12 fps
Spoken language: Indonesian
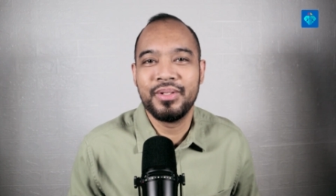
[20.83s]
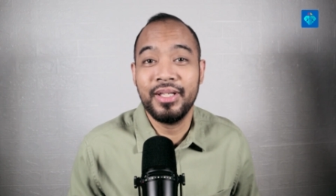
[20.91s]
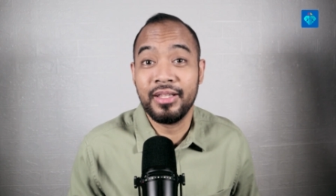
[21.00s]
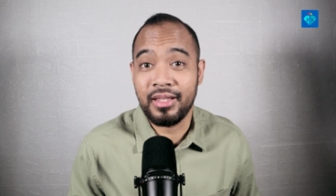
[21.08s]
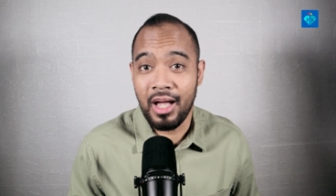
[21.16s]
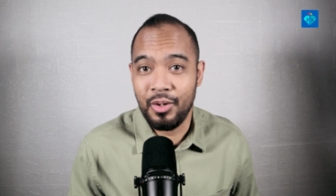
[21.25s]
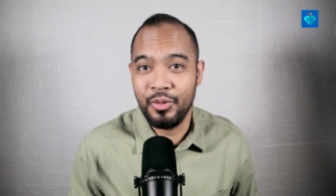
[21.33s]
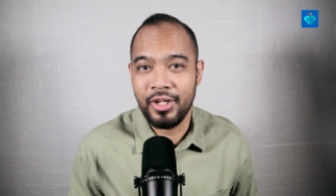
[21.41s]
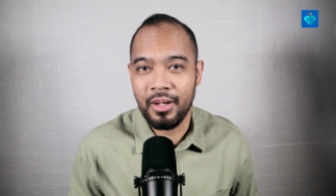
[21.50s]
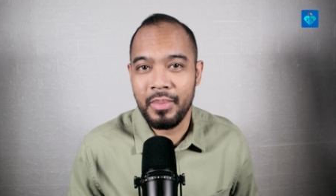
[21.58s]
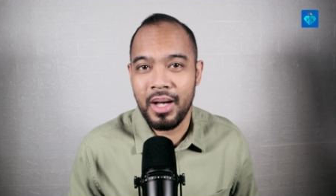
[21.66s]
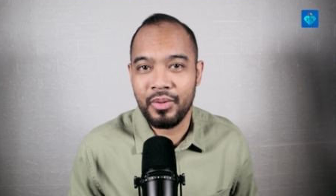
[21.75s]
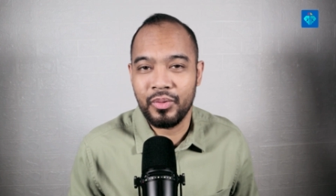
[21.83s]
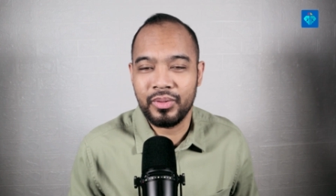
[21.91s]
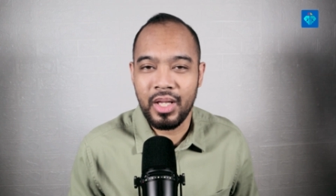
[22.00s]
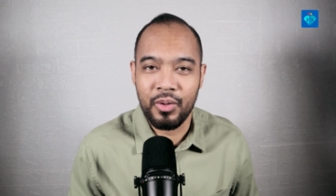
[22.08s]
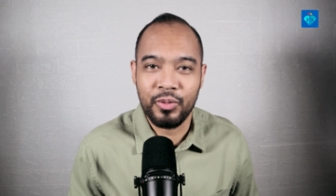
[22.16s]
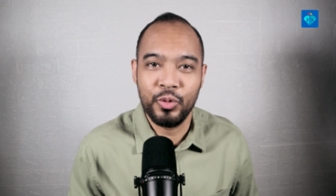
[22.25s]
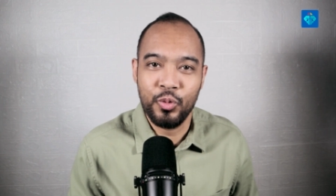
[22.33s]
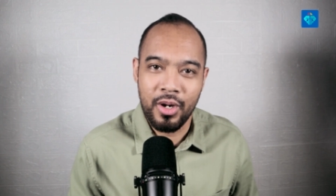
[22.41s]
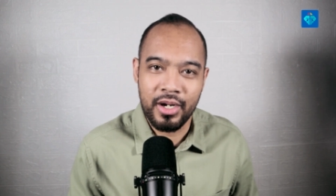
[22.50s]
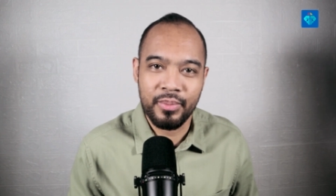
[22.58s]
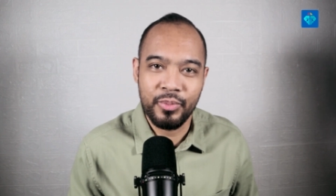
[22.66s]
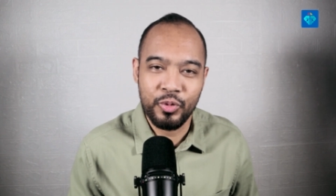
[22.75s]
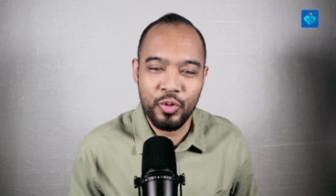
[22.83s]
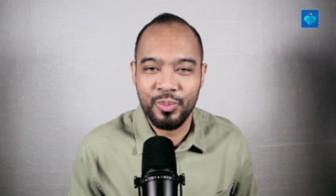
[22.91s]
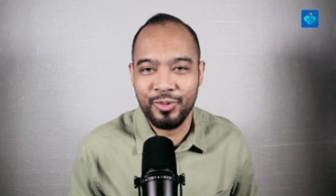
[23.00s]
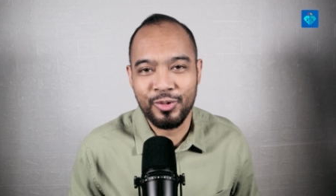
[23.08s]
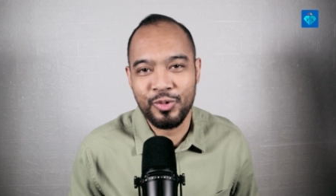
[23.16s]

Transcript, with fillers: di tahun yang baru tahun 2022.